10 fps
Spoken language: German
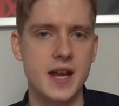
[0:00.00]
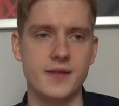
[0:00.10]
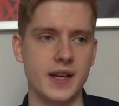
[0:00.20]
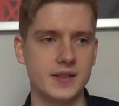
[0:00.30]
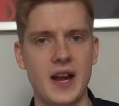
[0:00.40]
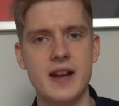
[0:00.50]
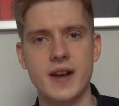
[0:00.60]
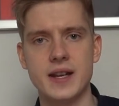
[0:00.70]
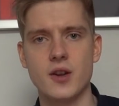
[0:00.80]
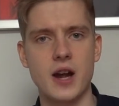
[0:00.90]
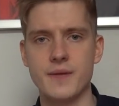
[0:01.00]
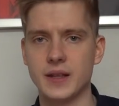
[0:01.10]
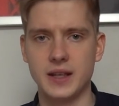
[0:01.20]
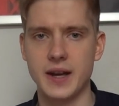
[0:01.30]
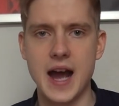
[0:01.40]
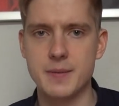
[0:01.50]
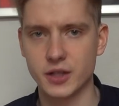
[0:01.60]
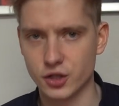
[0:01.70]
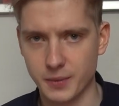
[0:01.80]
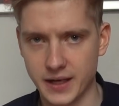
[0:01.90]
weil das teilweise auch einfach den Rahmen
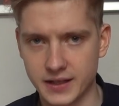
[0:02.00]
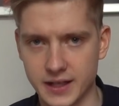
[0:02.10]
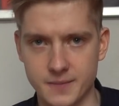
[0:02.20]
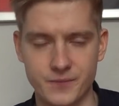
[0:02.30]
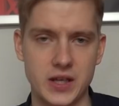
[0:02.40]
gesprengt hat.